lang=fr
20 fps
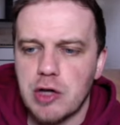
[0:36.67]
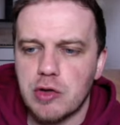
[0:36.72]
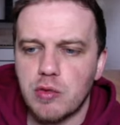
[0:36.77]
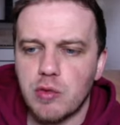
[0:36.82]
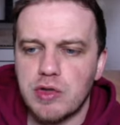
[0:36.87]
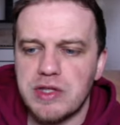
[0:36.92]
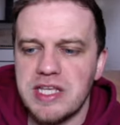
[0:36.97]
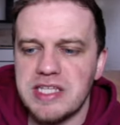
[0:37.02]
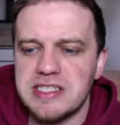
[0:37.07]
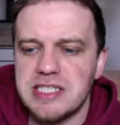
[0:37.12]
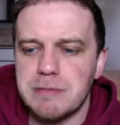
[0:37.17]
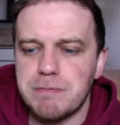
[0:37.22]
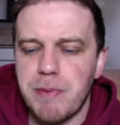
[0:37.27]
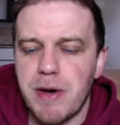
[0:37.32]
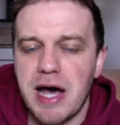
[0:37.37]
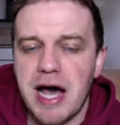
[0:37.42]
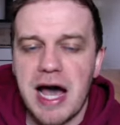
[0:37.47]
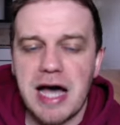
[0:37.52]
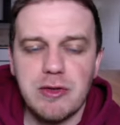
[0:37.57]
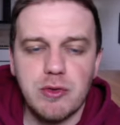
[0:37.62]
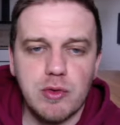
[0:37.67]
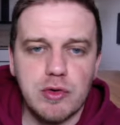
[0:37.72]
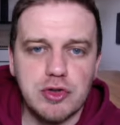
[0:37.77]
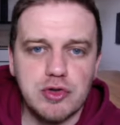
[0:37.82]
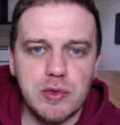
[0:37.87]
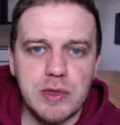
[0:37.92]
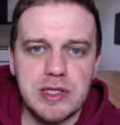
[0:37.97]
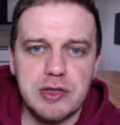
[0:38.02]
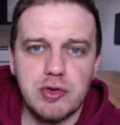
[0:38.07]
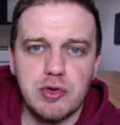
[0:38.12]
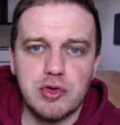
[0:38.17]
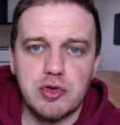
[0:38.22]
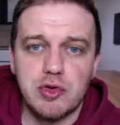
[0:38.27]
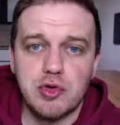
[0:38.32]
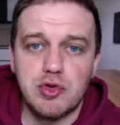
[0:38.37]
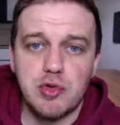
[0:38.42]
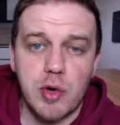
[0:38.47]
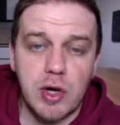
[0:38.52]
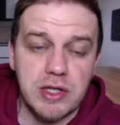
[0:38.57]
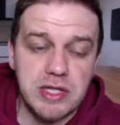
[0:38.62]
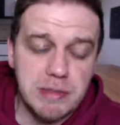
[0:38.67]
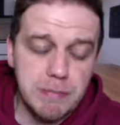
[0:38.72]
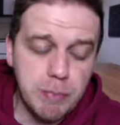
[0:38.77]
Donc n'hésite pas à nous rejoindre dessus, tu auras des